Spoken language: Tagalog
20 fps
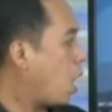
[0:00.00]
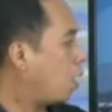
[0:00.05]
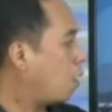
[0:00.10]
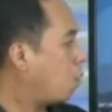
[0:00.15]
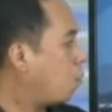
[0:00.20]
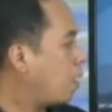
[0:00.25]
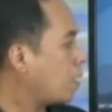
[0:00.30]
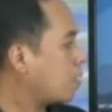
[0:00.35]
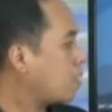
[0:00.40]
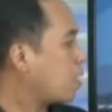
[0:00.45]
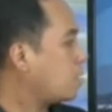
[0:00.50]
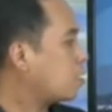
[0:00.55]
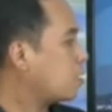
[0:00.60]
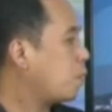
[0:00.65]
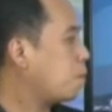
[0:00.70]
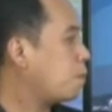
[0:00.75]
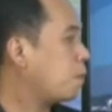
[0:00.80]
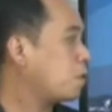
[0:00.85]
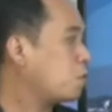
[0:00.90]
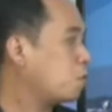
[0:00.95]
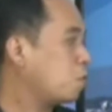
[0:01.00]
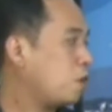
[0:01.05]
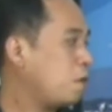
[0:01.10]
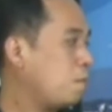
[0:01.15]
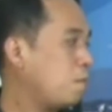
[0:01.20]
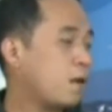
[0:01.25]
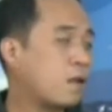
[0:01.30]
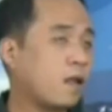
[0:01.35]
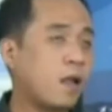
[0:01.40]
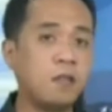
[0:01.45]
Agwat ng
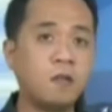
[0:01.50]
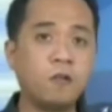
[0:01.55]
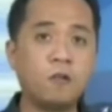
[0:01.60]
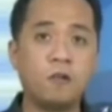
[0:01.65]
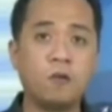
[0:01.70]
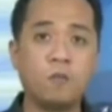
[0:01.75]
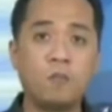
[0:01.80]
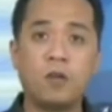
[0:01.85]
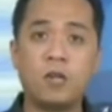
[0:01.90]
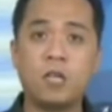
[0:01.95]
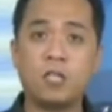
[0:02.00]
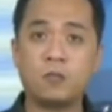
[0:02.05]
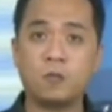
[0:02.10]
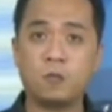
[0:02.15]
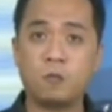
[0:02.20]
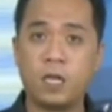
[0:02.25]
temperatura ay maglalaro mula